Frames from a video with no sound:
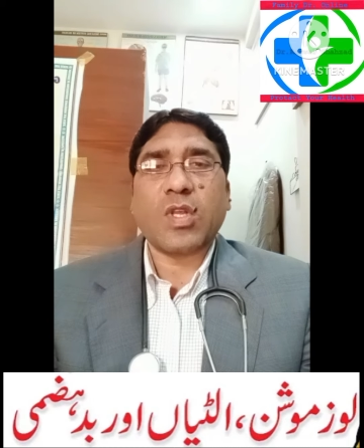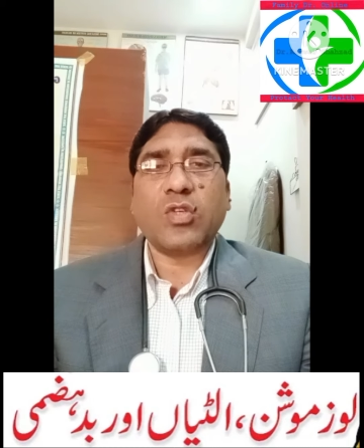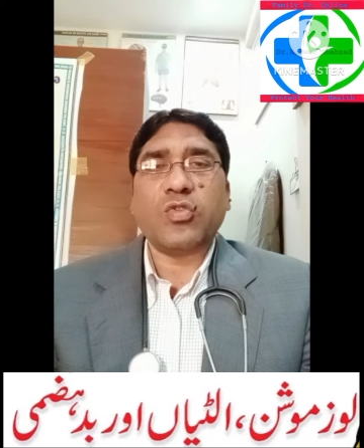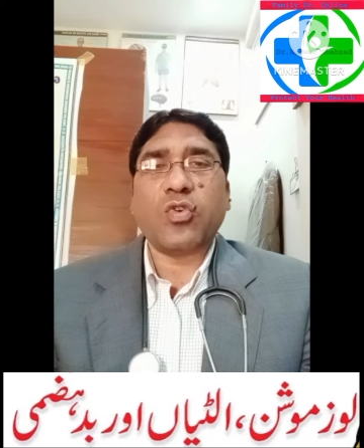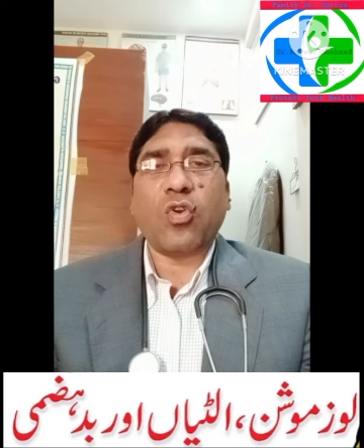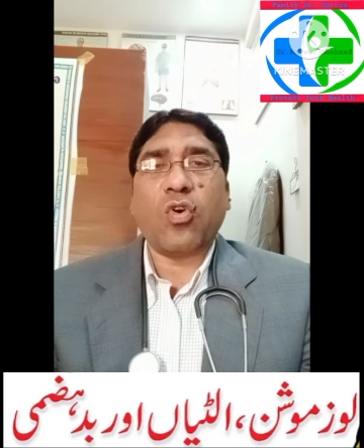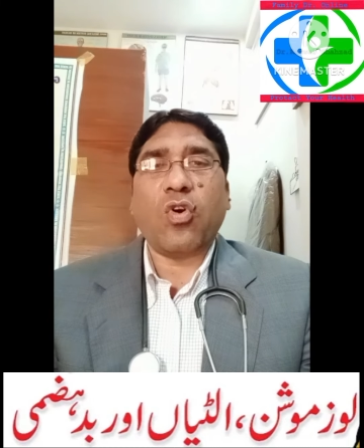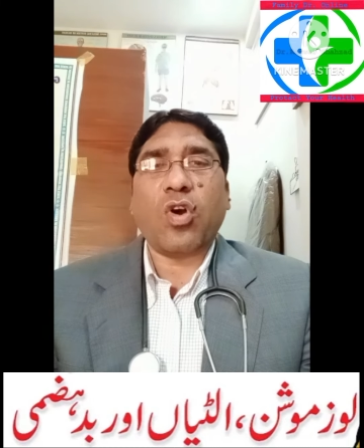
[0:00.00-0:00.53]

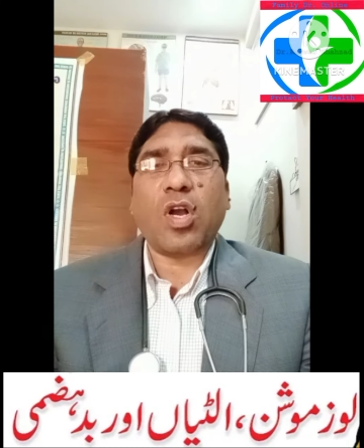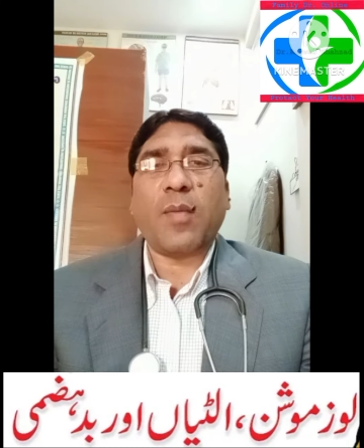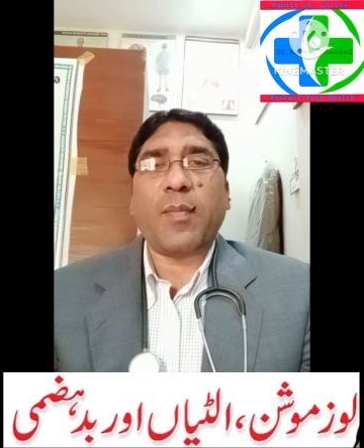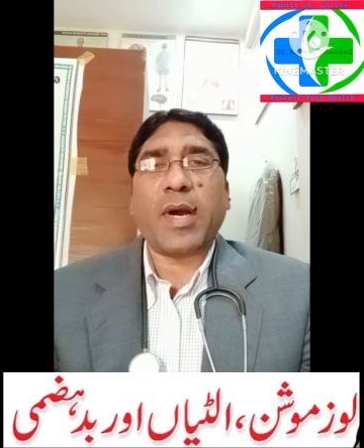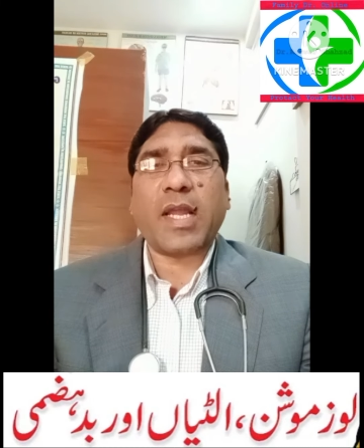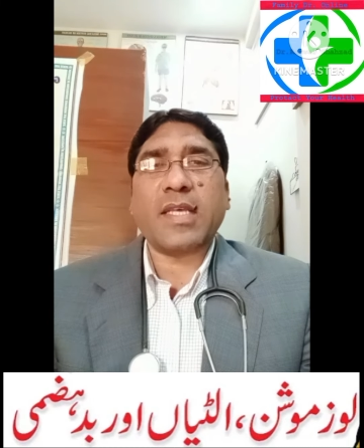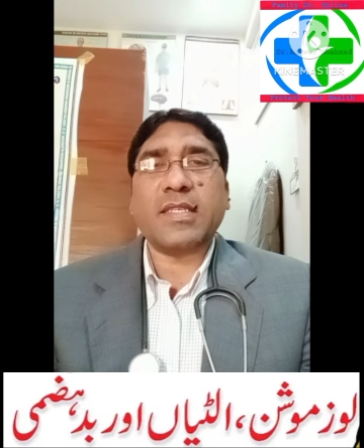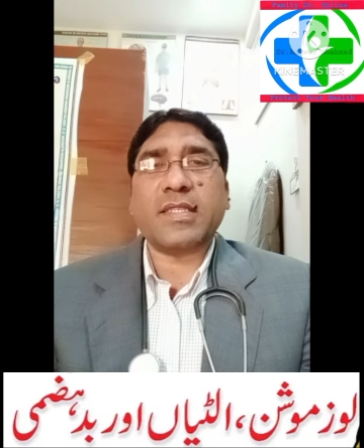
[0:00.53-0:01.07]
जो लोग
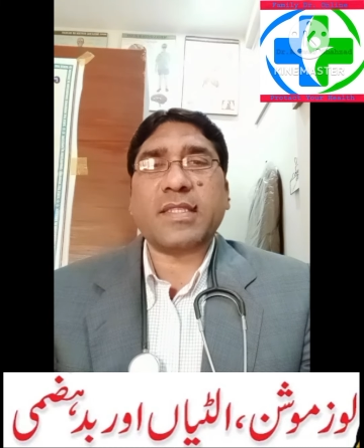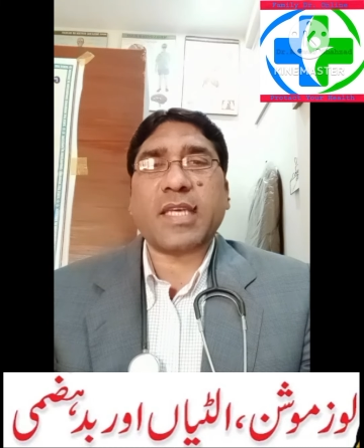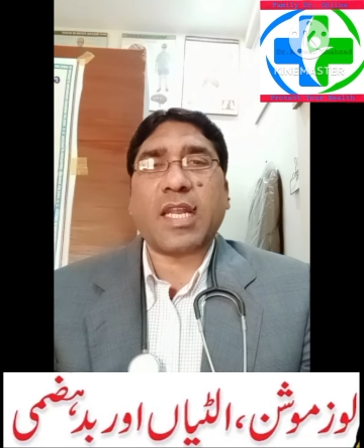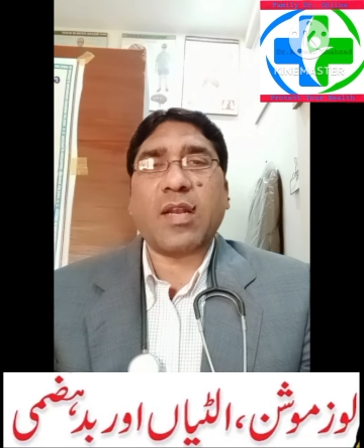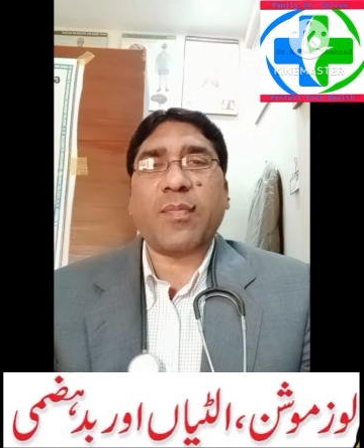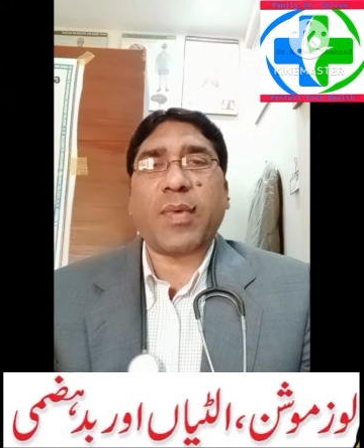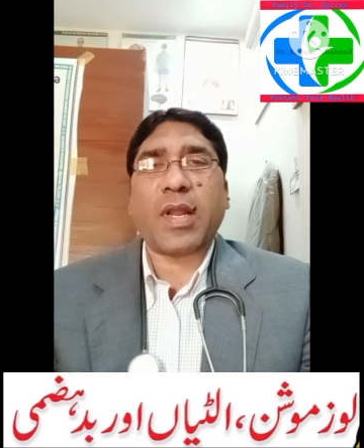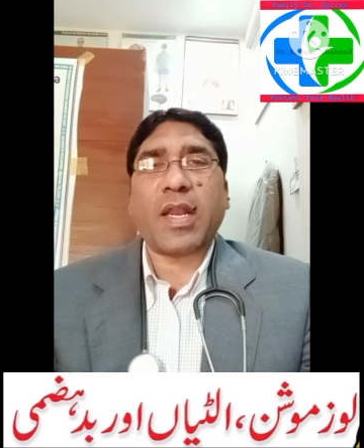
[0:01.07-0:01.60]
हमारे इस चैनल
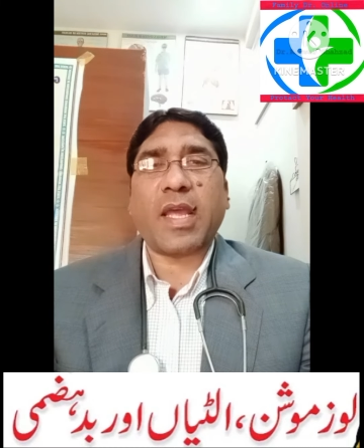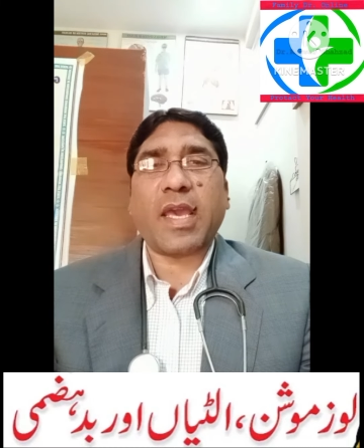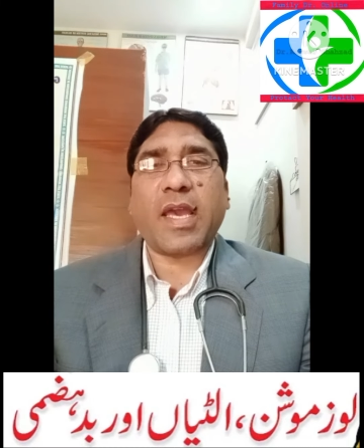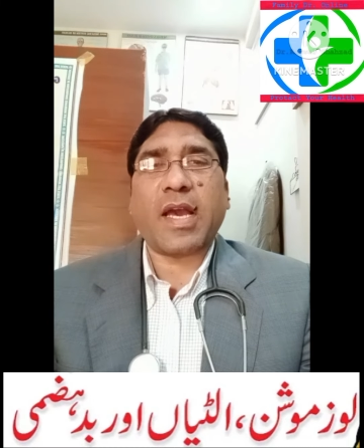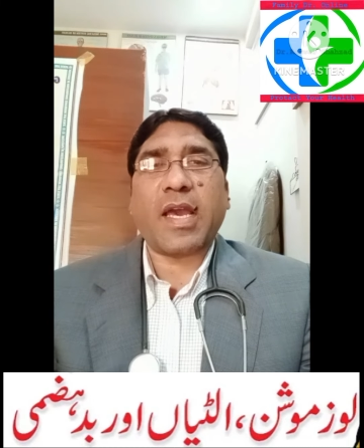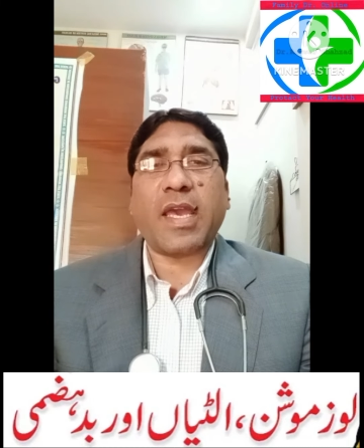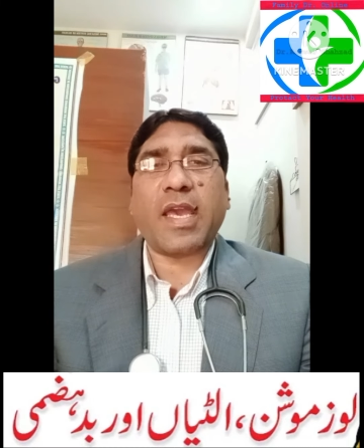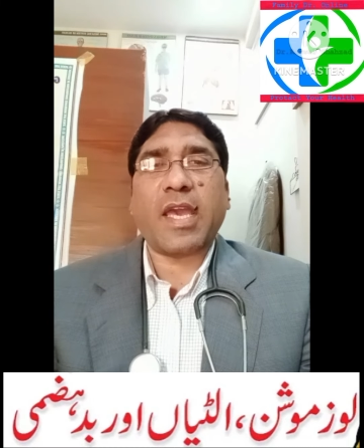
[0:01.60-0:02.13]
पर नए
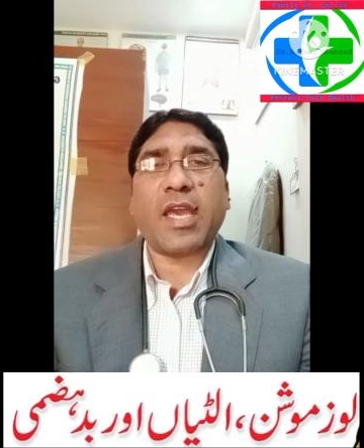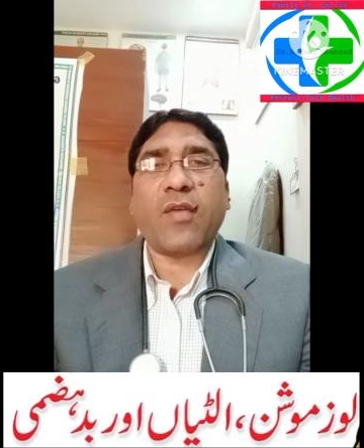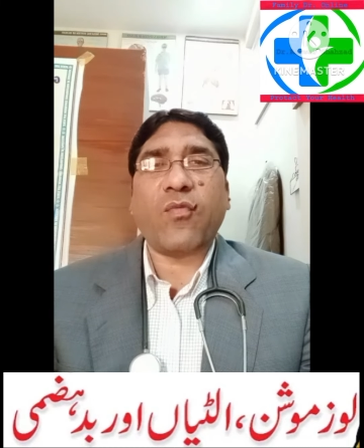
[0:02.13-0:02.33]
आए हैं